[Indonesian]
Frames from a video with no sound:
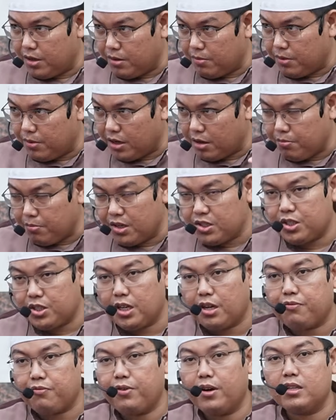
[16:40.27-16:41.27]
من
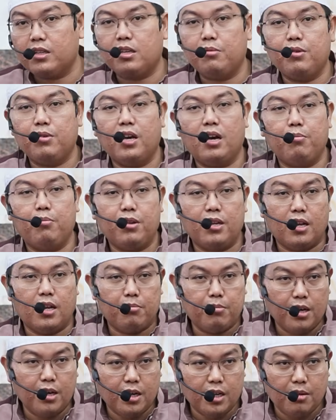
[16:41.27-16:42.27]
المشرق فأتي بها من
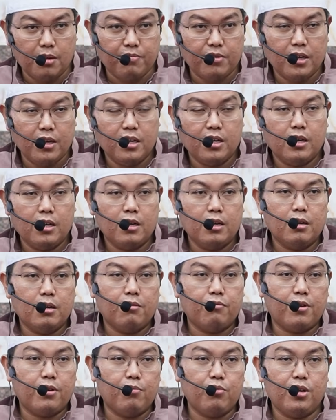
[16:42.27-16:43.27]
المغرب
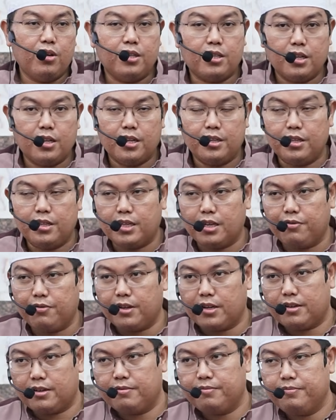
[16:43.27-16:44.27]
fabuhital ladzi
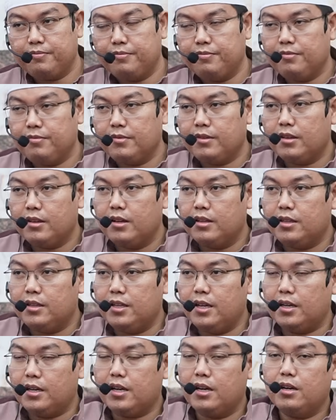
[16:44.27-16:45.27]
kafar.
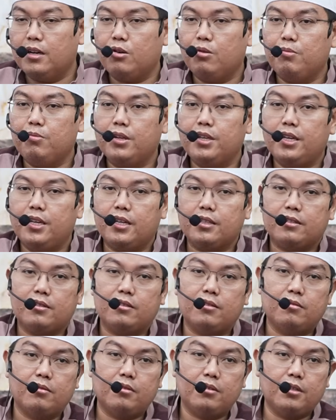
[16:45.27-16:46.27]
Tidakkah engkau melihat
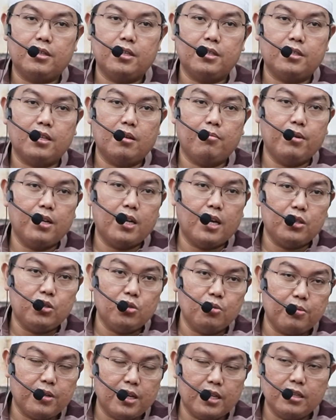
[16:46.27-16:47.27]
kisah
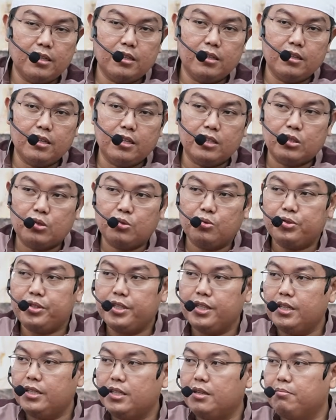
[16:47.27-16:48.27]
menakjubkan
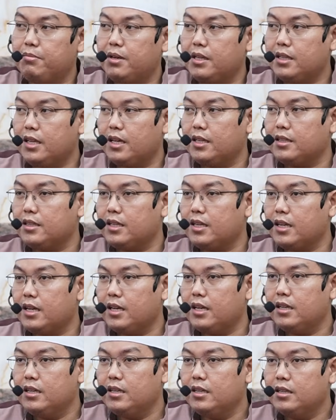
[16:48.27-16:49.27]
diskusi debat
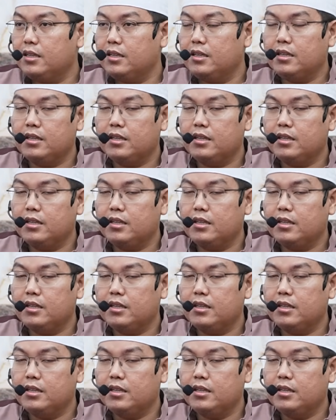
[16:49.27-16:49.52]
antara